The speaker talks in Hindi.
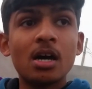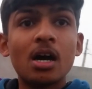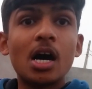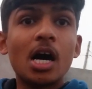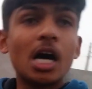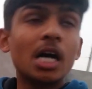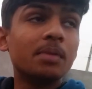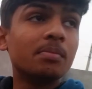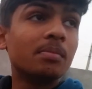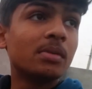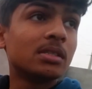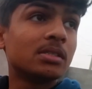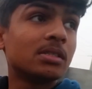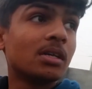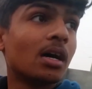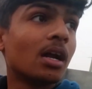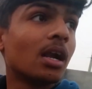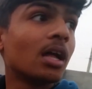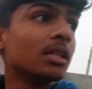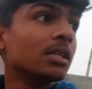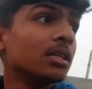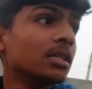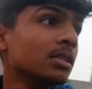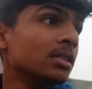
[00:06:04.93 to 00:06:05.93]
आज मैं
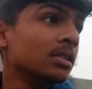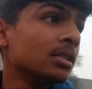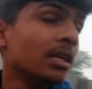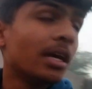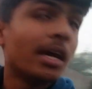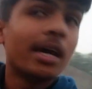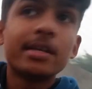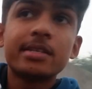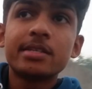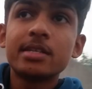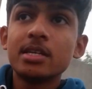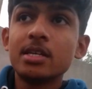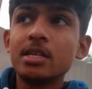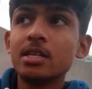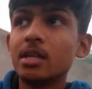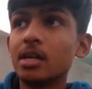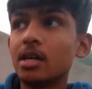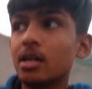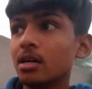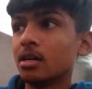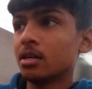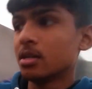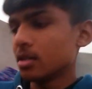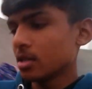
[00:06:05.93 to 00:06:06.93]
सारा दिन ऐसे ही
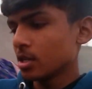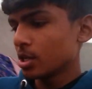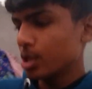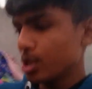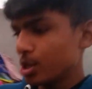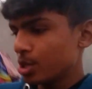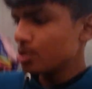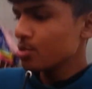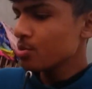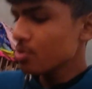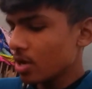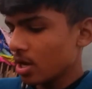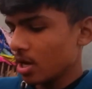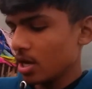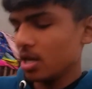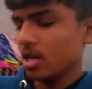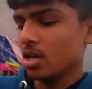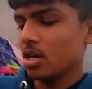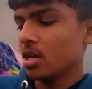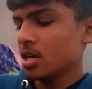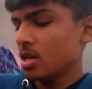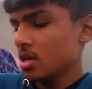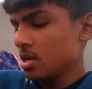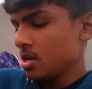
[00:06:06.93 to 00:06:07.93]
रहा क्योंकि
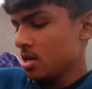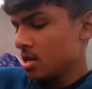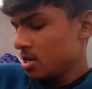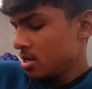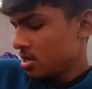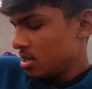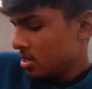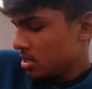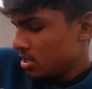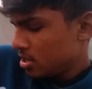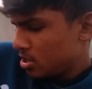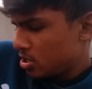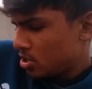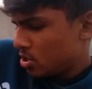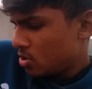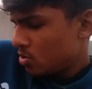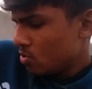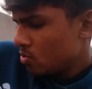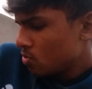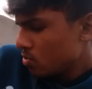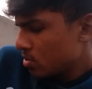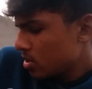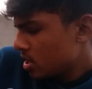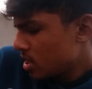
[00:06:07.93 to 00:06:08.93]

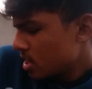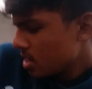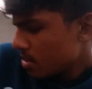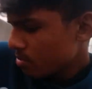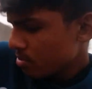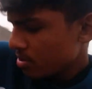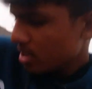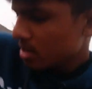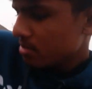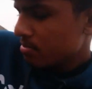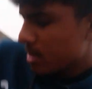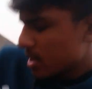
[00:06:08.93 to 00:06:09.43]
क्योंकि मेरी